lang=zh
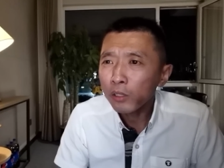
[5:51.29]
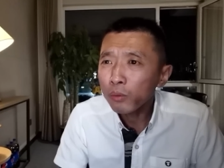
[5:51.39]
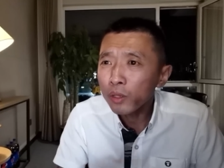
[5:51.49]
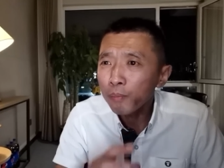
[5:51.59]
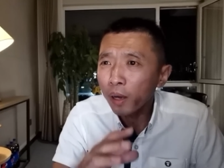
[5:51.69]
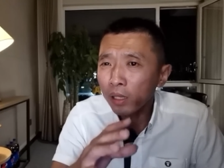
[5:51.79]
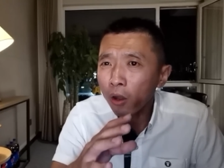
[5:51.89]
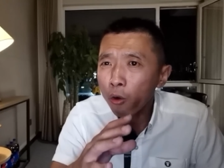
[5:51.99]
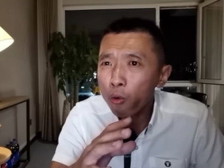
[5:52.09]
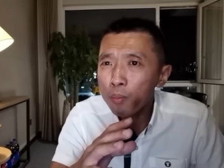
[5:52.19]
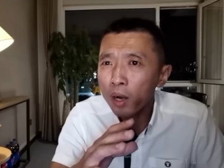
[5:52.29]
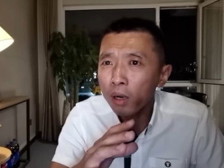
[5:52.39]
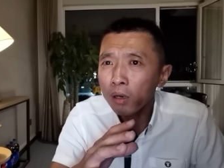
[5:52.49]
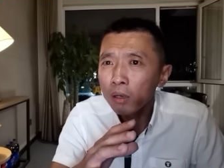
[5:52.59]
都能把他后面